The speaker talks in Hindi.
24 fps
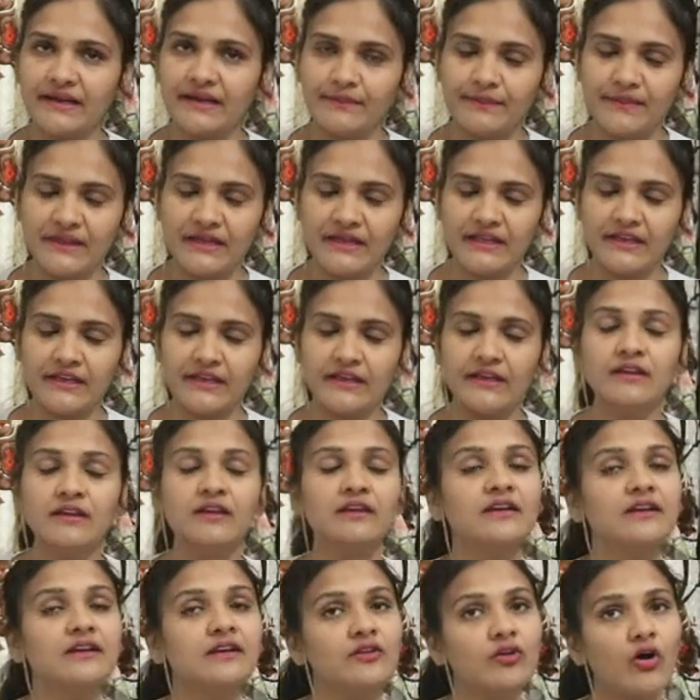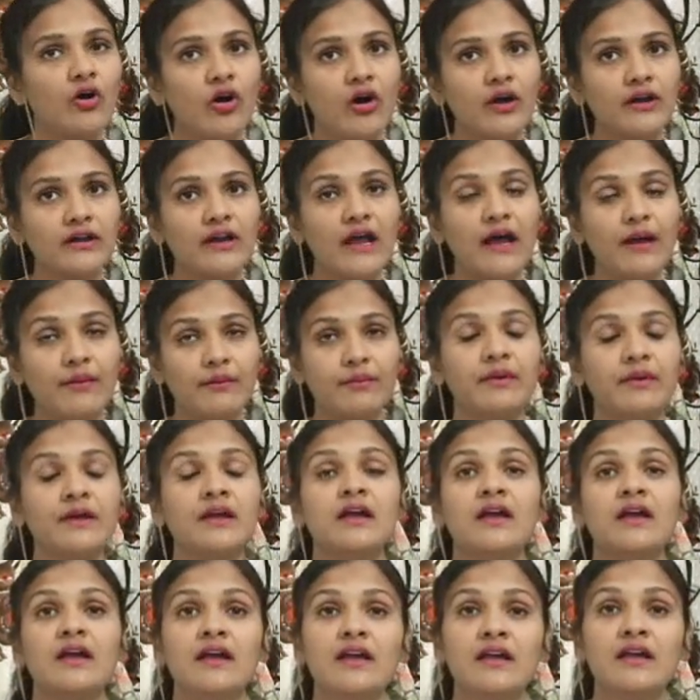पानी पी लेंगे और अब
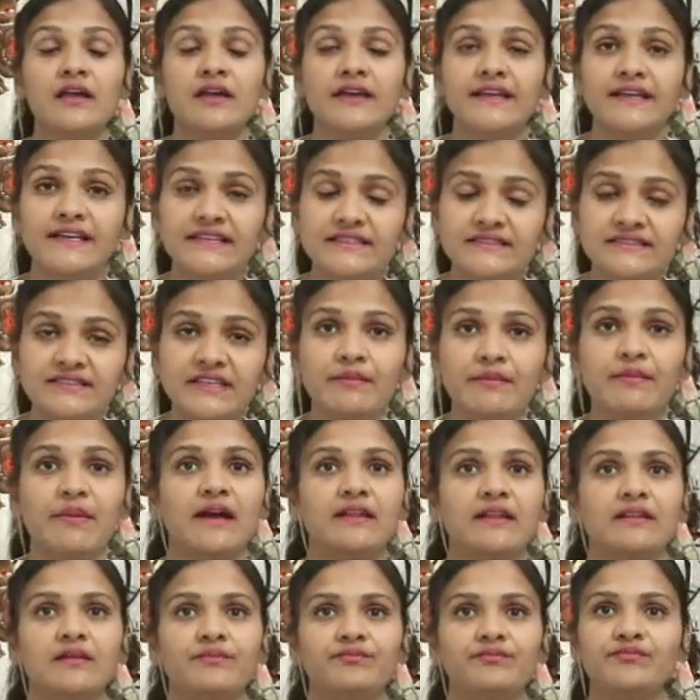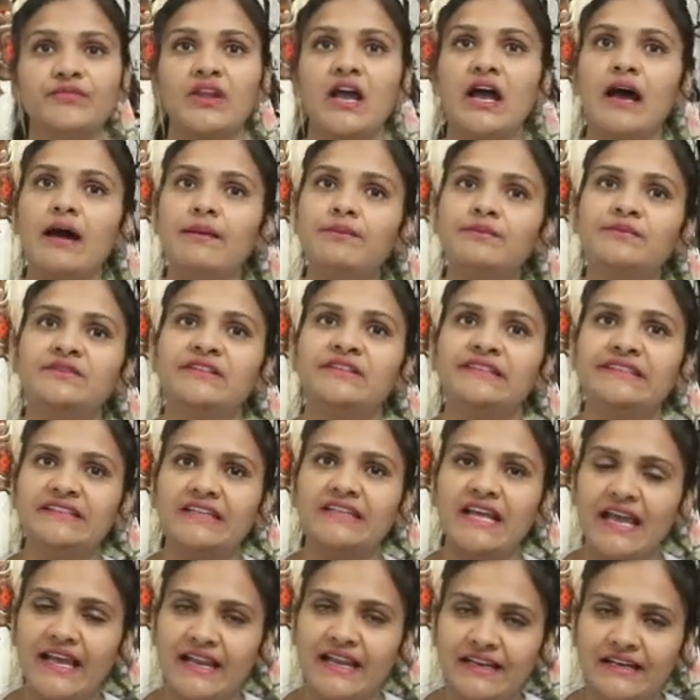इसके बाद आप
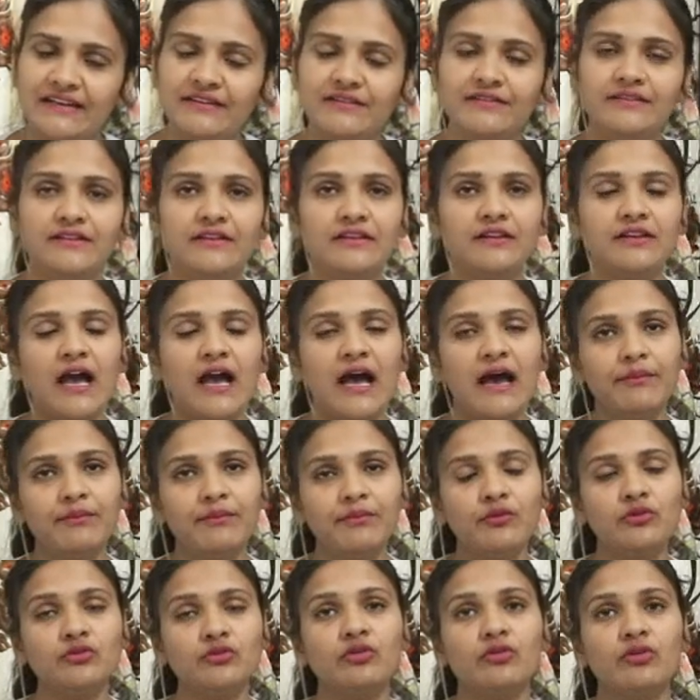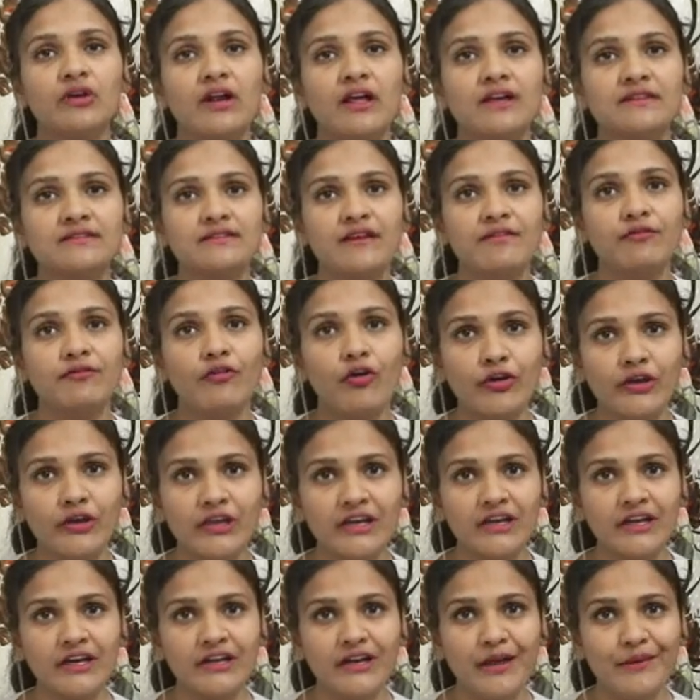टहल आपको थोड़ा सा
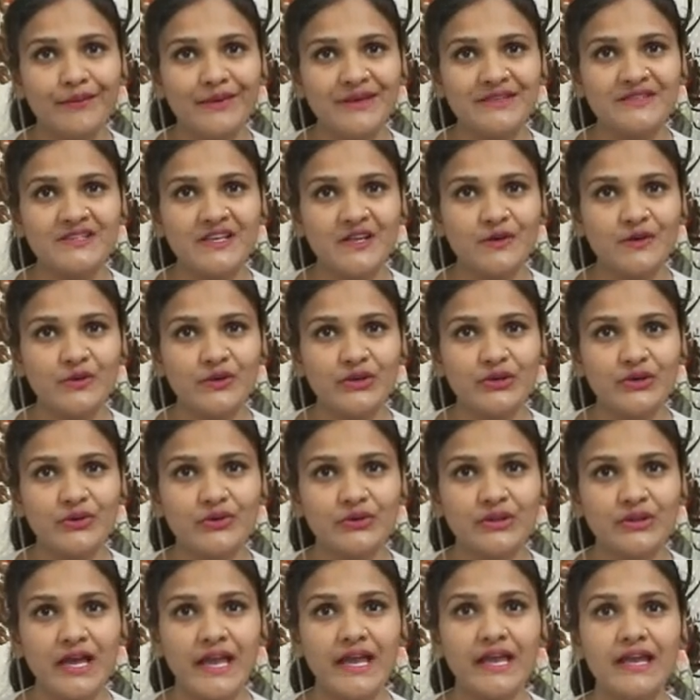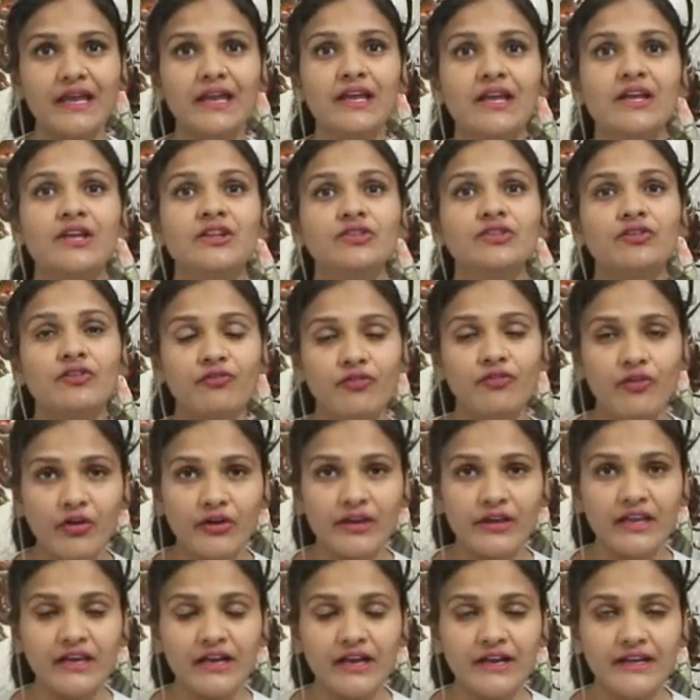वॉकिंग करना भी ज़रूरी होता है तो
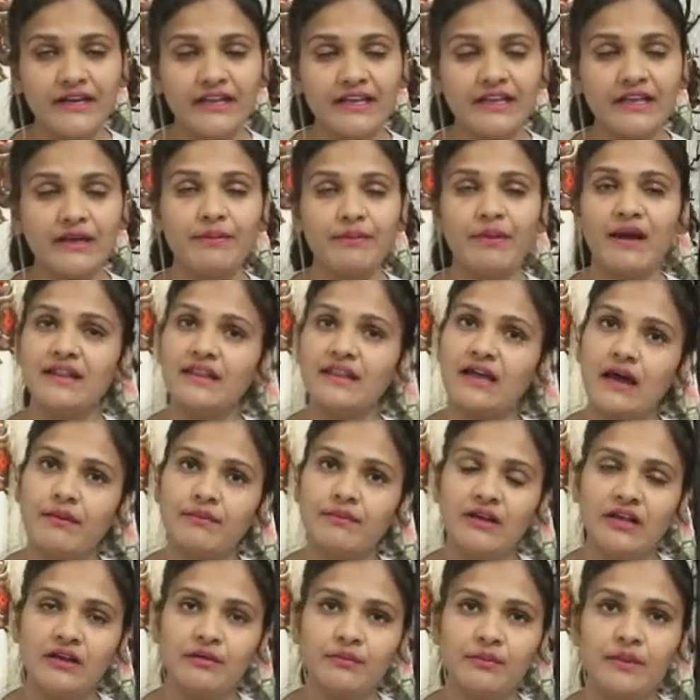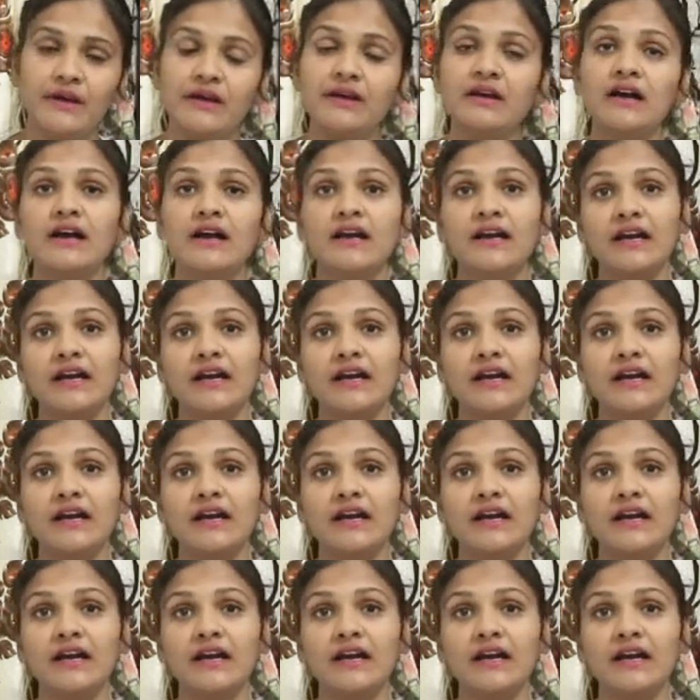वॉकिंग करने के बाद आप लगभग